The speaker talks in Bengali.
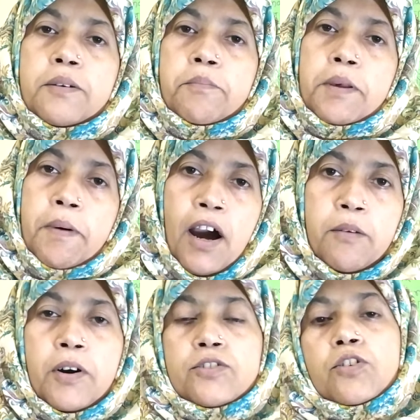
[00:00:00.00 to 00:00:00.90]
বিবাহ
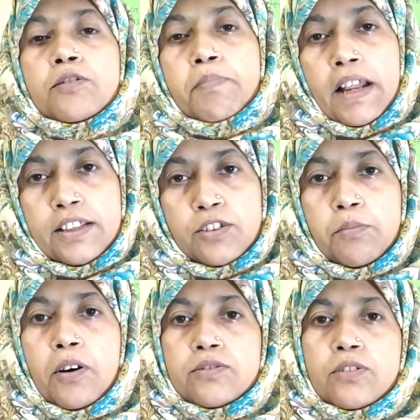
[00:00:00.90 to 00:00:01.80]
বন্ধন পালিত
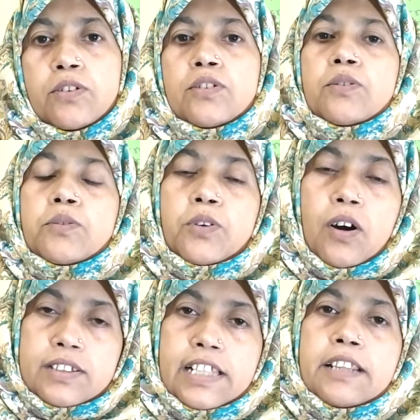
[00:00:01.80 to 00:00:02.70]
বন্ধন ও
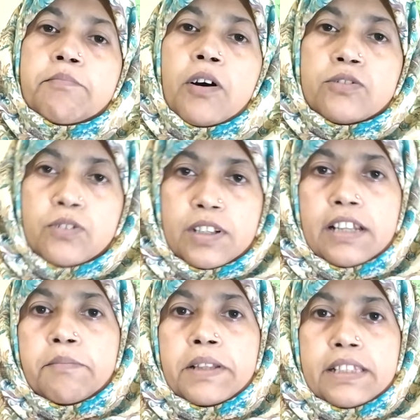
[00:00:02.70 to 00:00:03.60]
রক্তের বন্ধনের
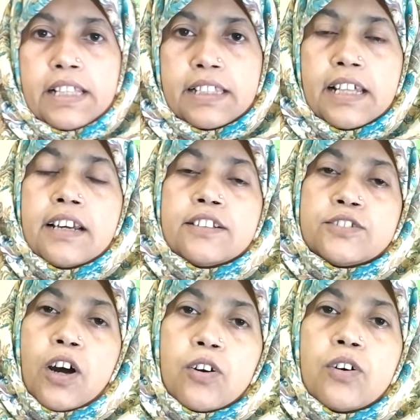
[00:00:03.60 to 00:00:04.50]
ভিত্তিতে
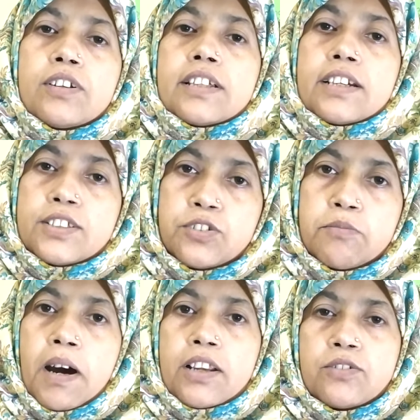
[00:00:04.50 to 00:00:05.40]
যখন কিছু
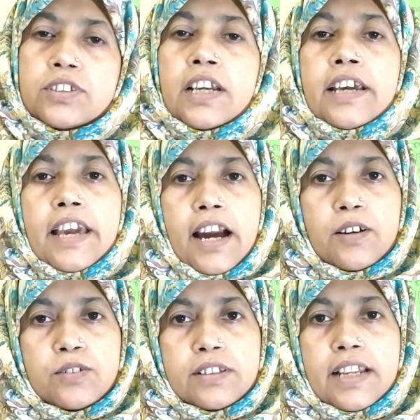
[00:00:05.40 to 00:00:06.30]
মানুষ
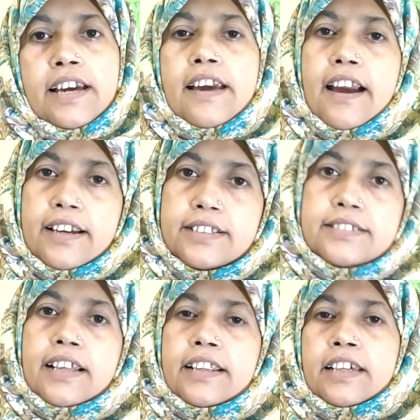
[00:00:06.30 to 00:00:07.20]
একত্রে একই
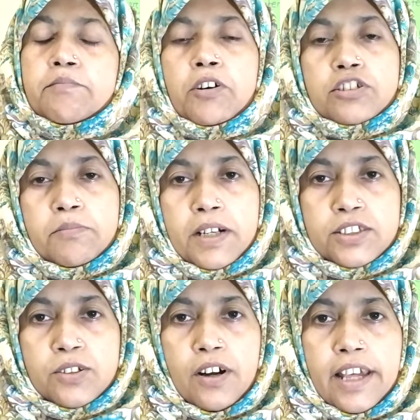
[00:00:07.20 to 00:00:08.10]
স্থানে বসবাস
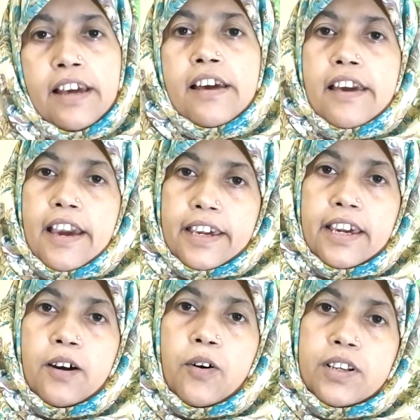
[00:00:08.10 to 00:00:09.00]
করে একে
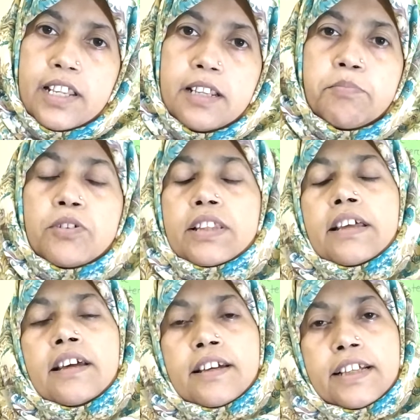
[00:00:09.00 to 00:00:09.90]
অন্যের প্রতি
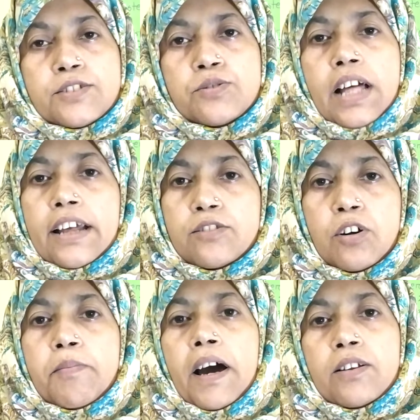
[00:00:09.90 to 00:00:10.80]
কিছু দায়িত্ব
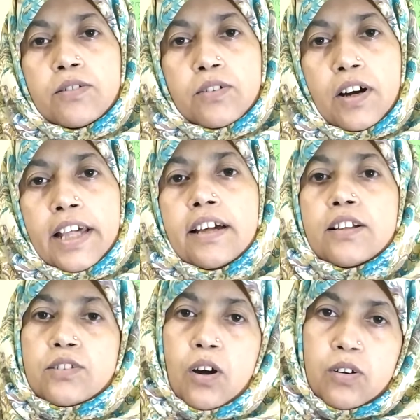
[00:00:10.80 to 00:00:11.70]
পালন করে
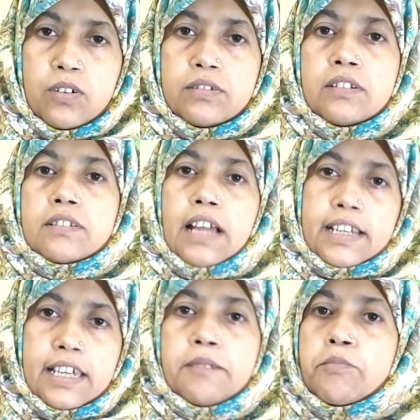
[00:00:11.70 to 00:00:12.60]
তখন
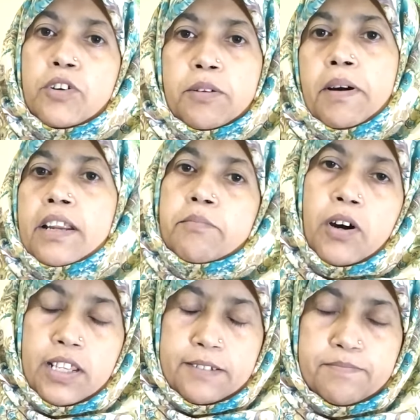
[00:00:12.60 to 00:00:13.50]
তাকে পরিবার বলে